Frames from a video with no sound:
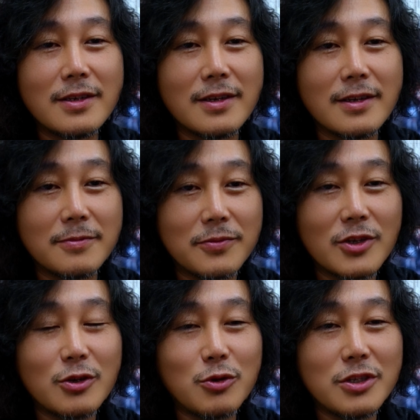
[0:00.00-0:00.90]
아,
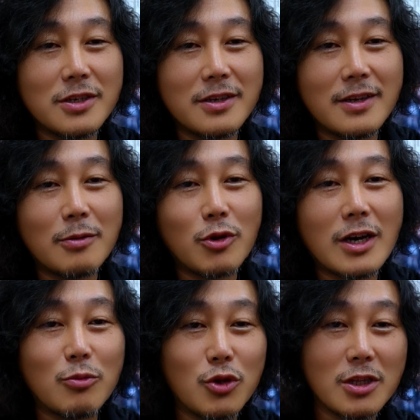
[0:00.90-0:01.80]
그리고 이제 한번
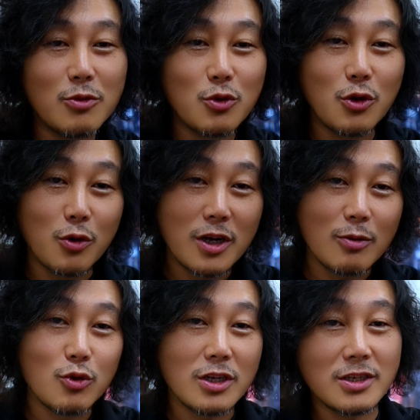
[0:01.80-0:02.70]
감독이 되면 또 영원한
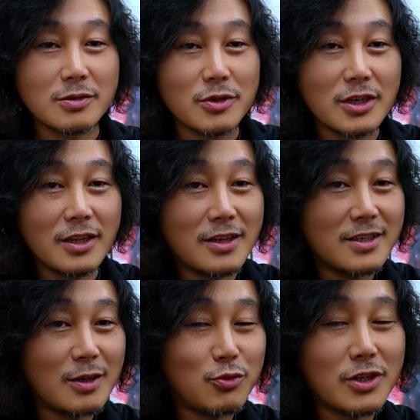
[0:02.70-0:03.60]
감독 아니겠습니까? 옛날
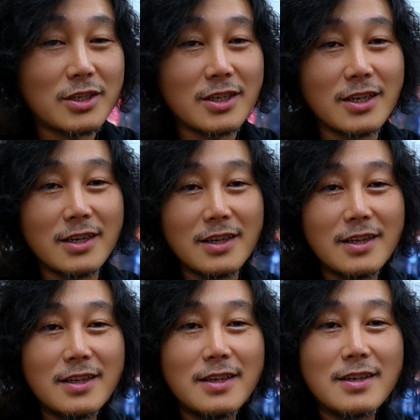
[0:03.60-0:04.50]
CF 때 제가
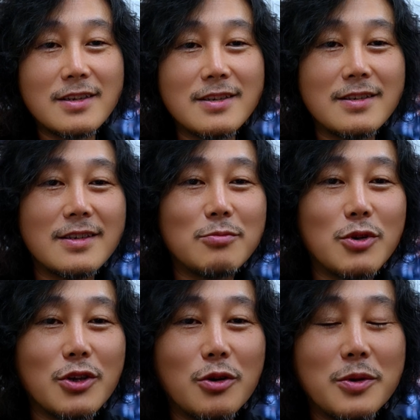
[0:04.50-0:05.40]
그
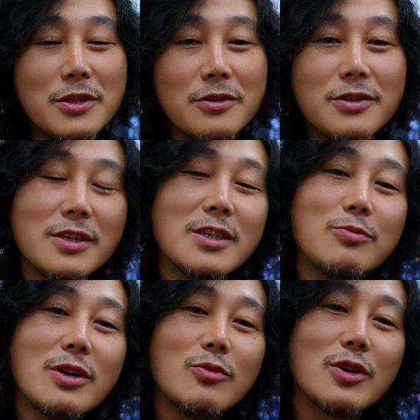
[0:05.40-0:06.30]
한번 경험했던 건데
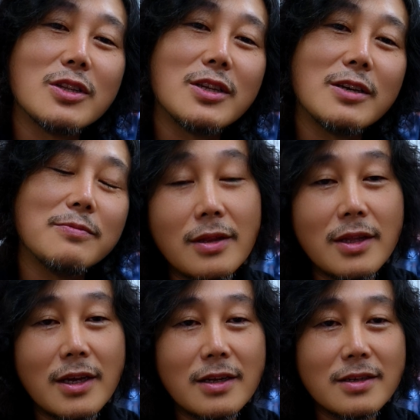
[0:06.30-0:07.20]
CF 감독할 때
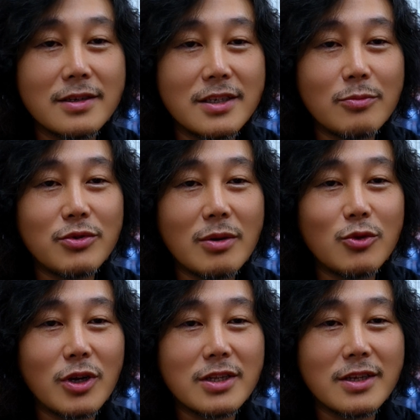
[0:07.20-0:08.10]
옛날 그 CF
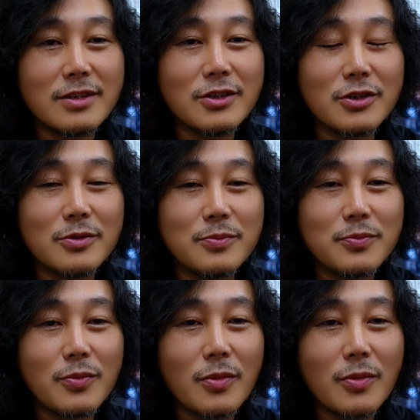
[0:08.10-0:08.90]
감독할 때는요